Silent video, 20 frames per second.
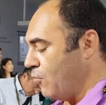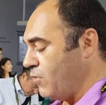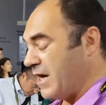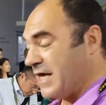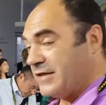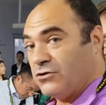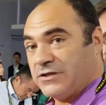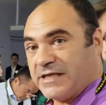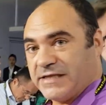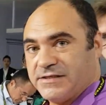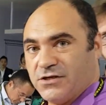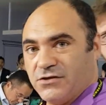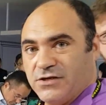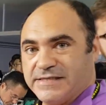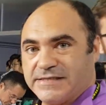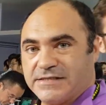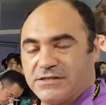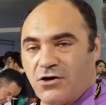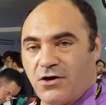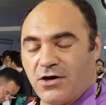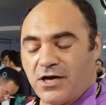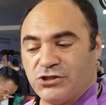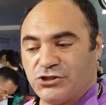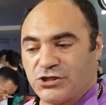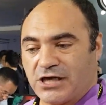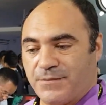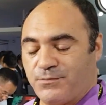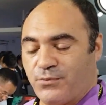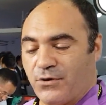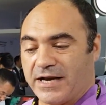una dotazione
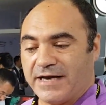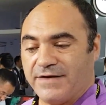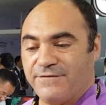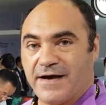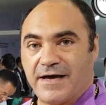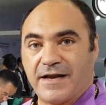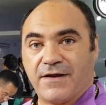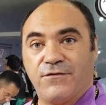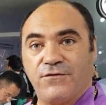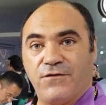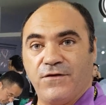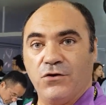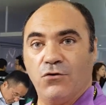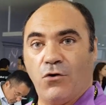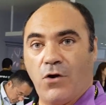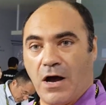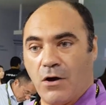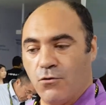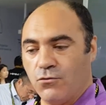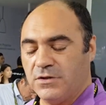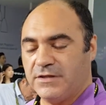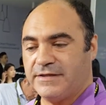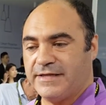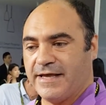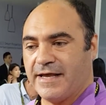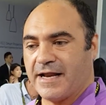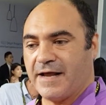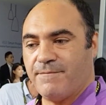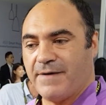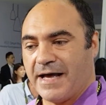storage che può arrivare fino a 1
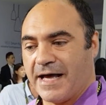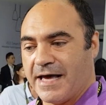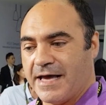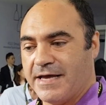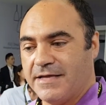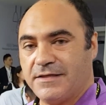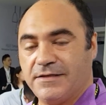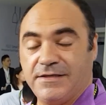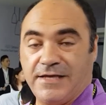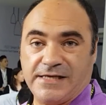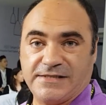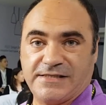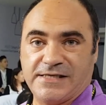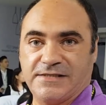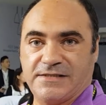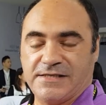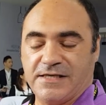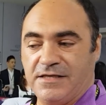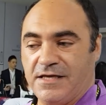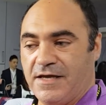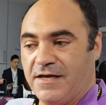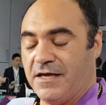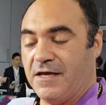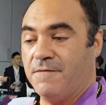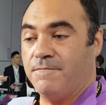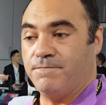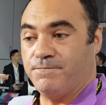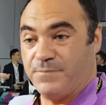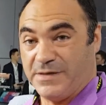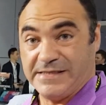terabyte di SSD
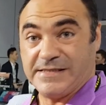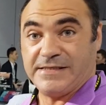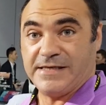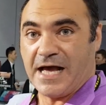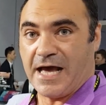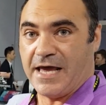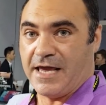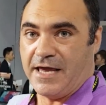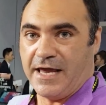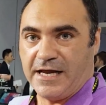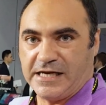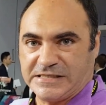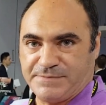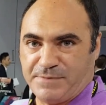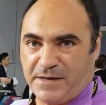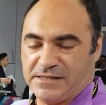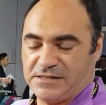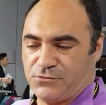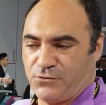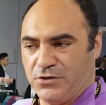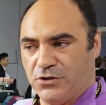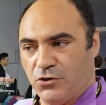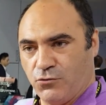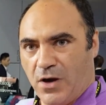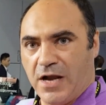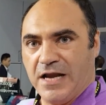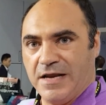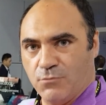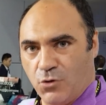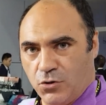in PCI Express, quindi
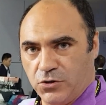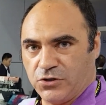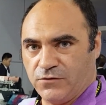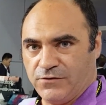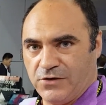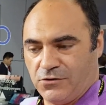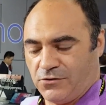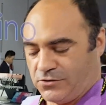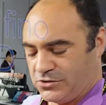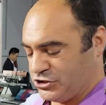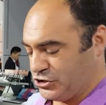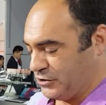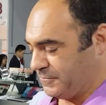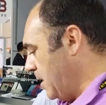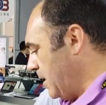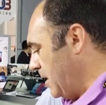quelli molto veloci.